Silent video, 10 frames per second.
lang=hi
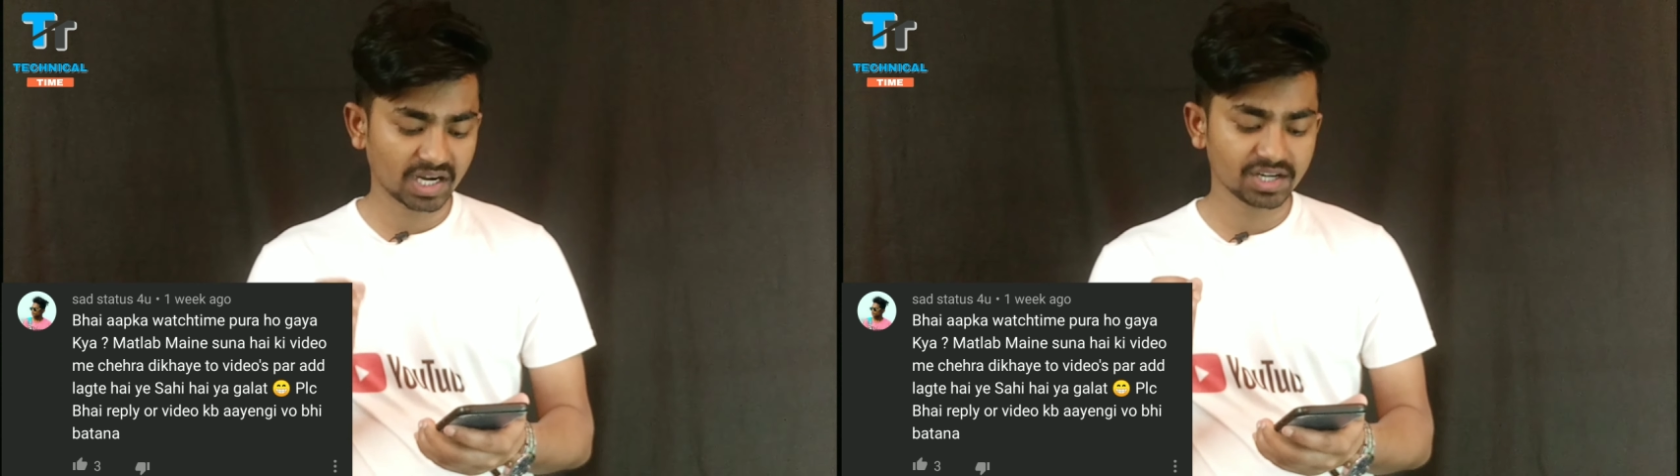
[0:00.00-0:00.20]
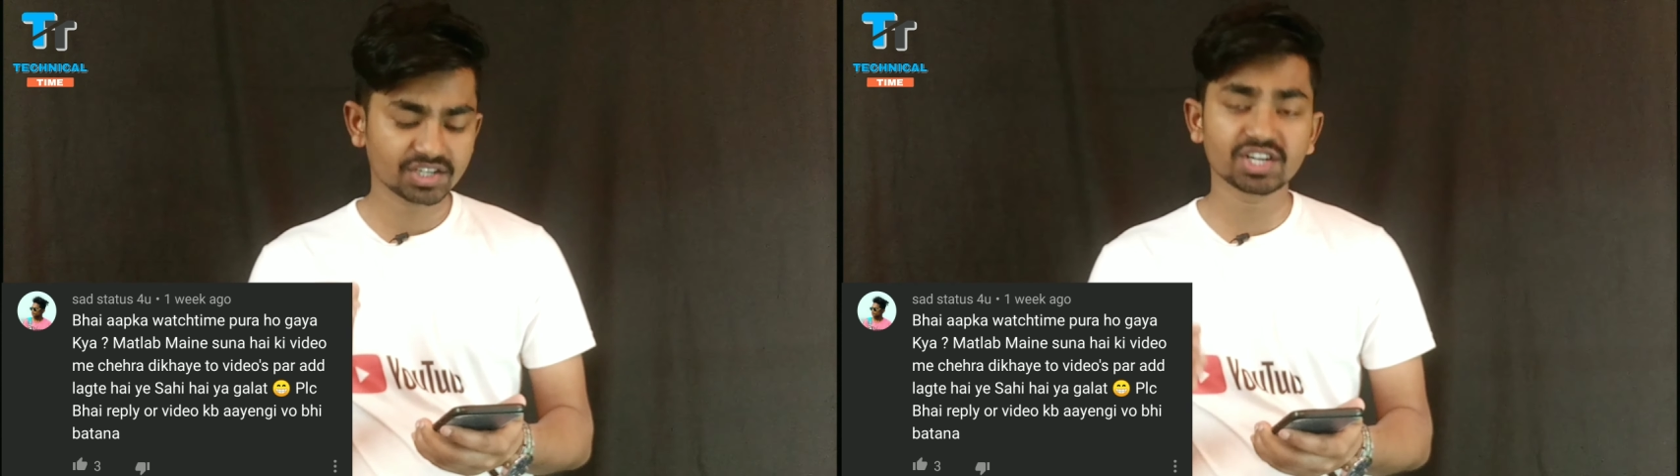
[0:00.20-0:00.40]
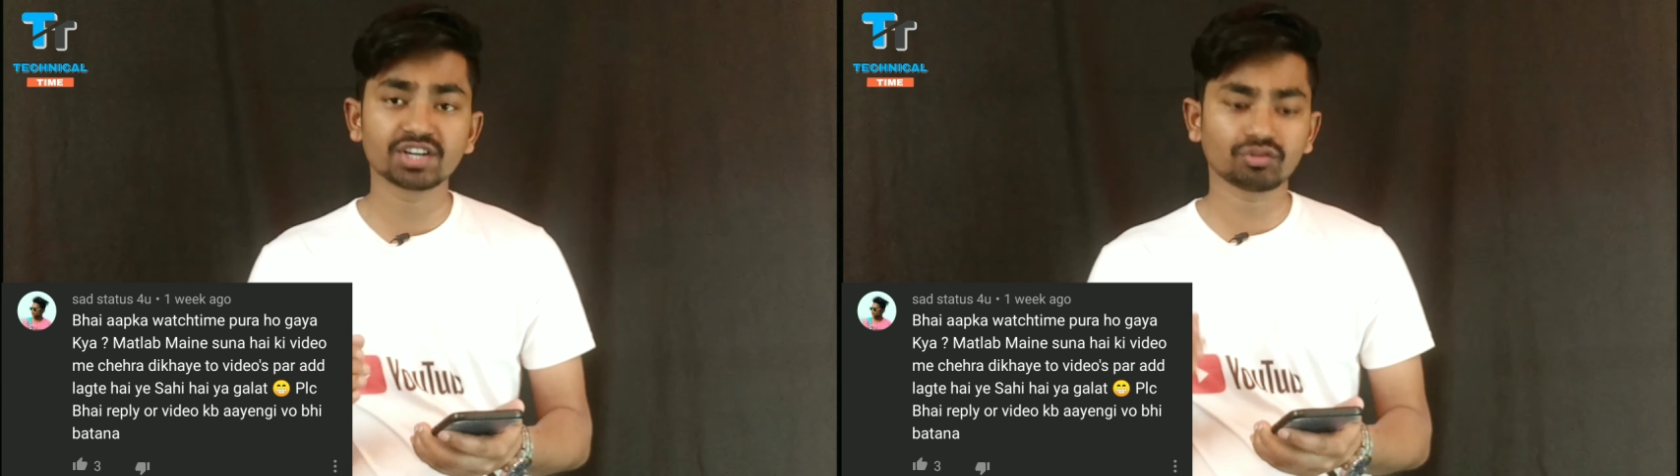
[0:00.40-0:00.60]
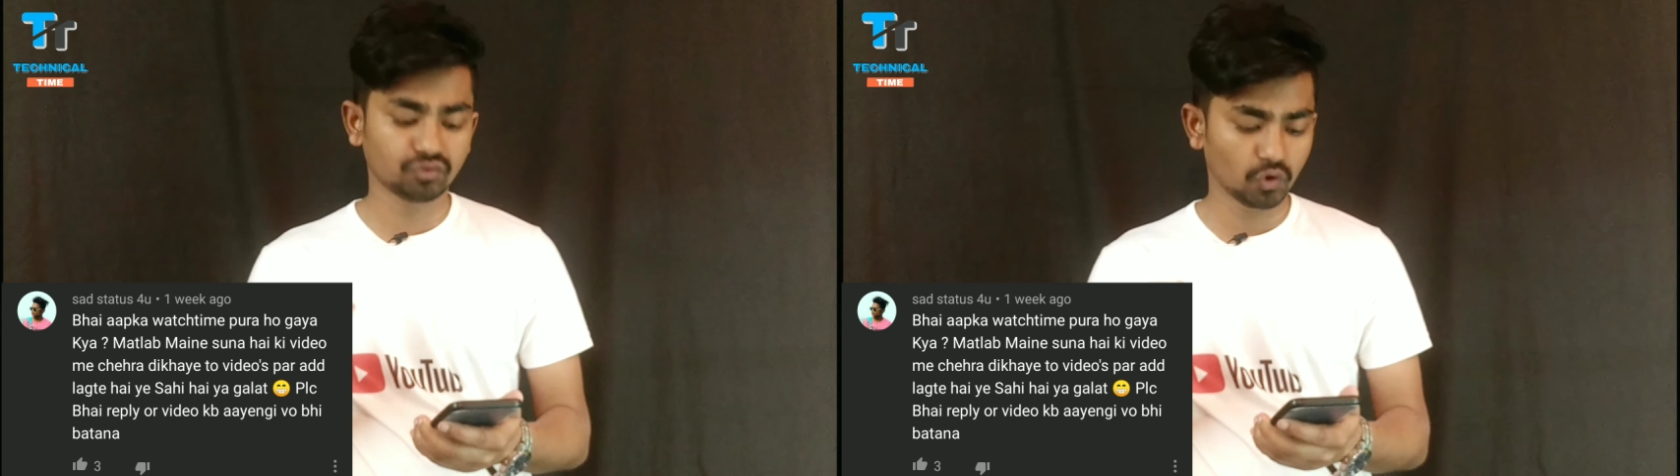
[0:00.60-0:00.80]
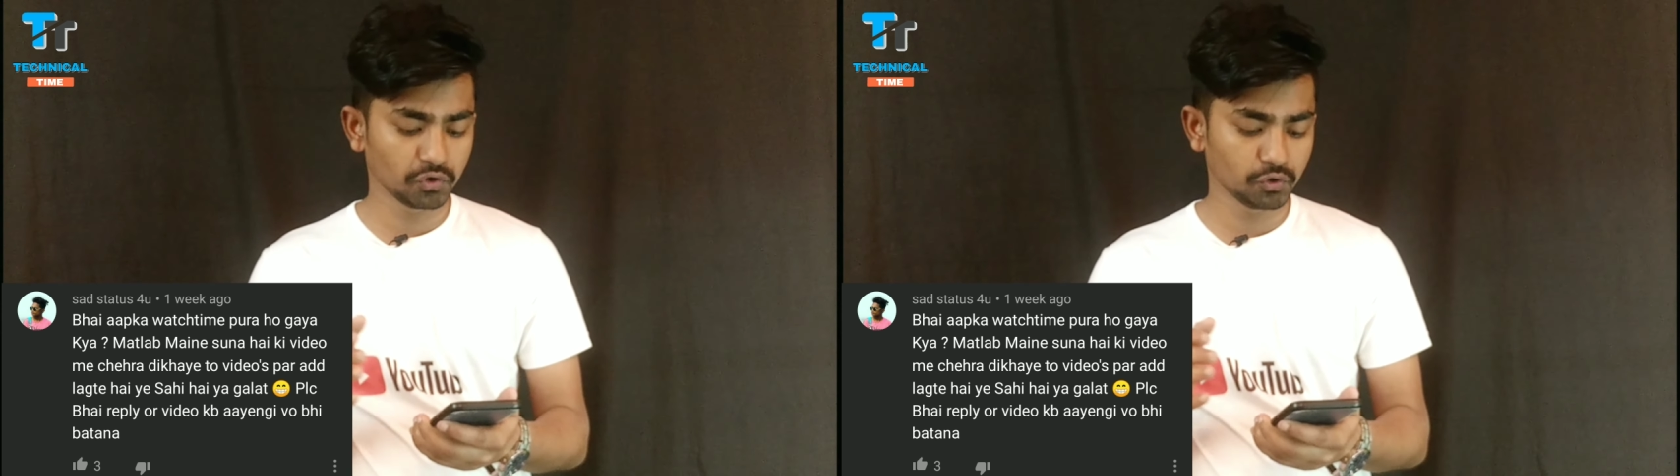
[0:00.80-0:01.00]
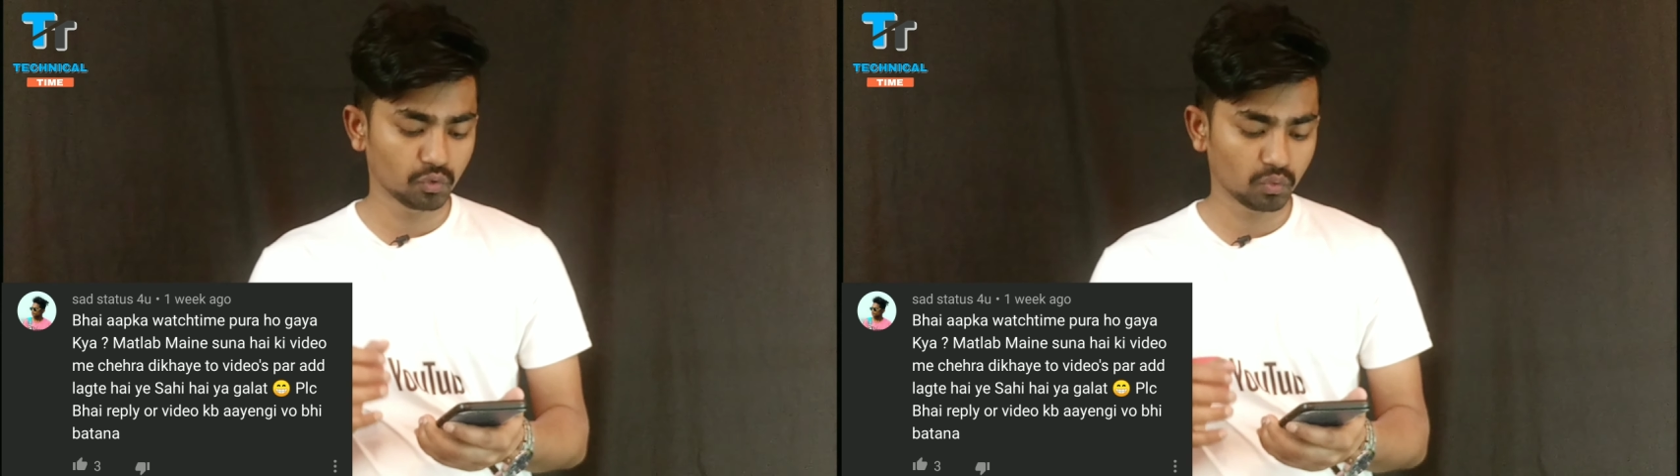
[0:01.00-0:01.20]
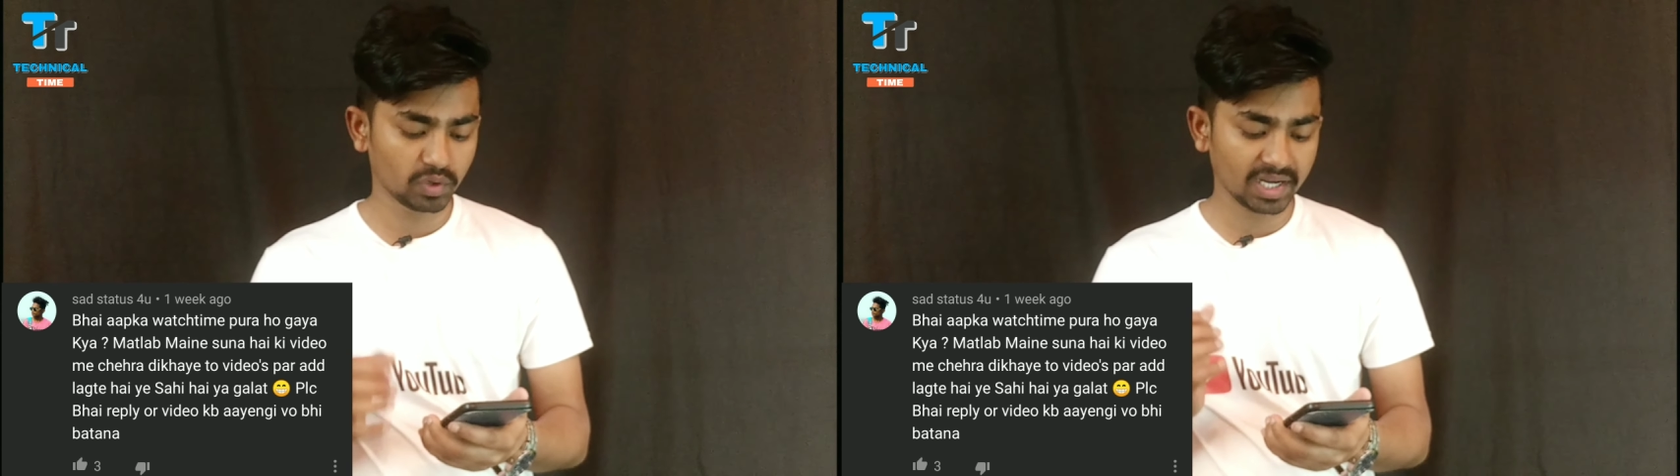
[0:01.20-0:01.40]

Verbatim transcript: सैड स्टेटस फॉर यू